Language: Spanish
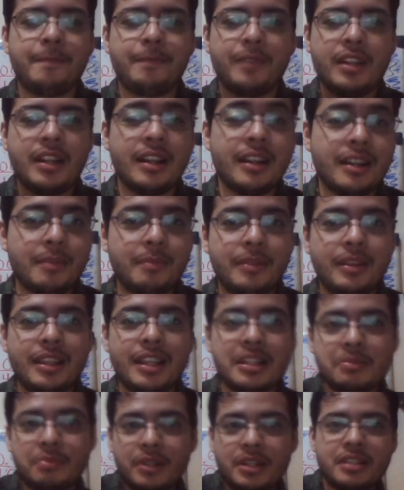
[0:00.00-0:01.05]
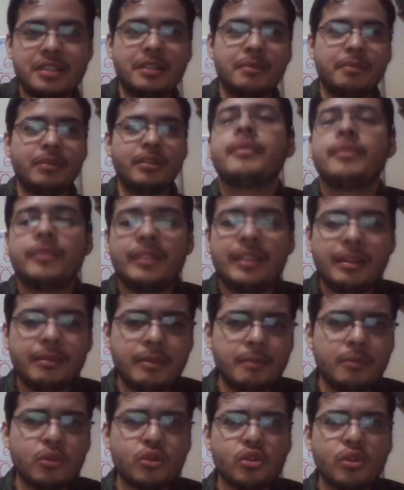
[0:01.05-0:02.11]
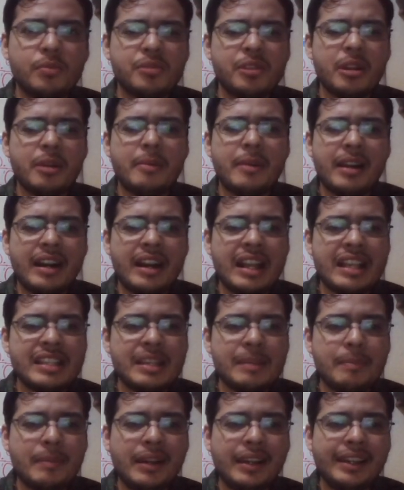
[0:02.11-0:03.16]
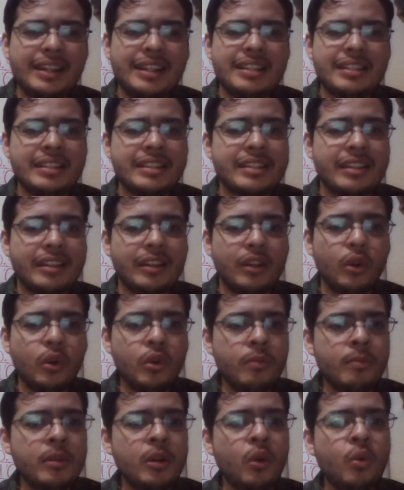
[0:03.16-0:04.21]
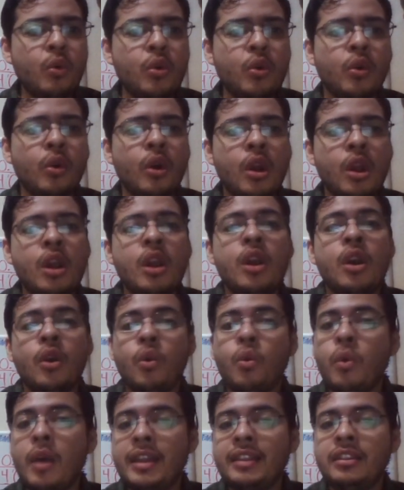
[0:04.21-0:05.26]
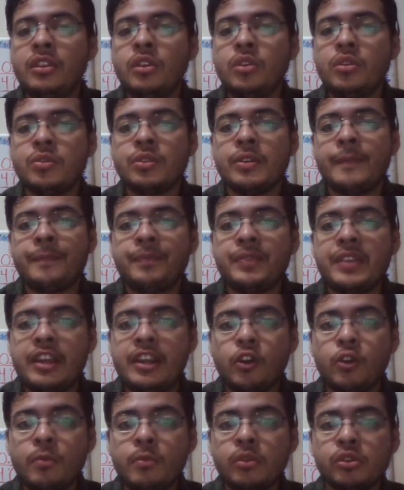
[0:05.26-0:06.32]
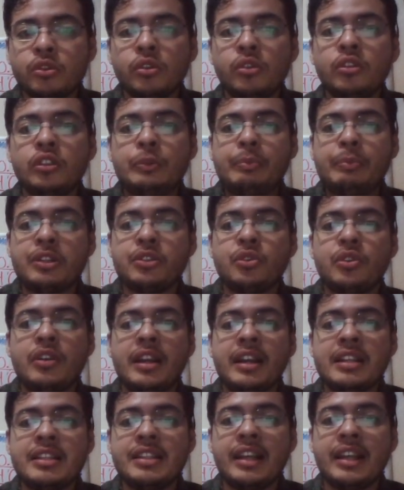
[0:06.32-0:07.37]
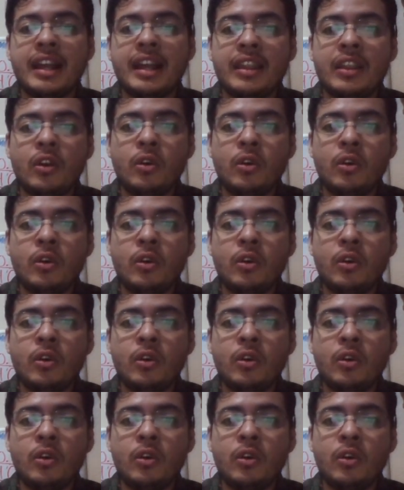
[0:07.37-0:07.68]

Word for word: de la carpeta de experiencia, pues debemos observar las imágenes. Dice, número uno, ¿cuántos y cómo son los personajes de cada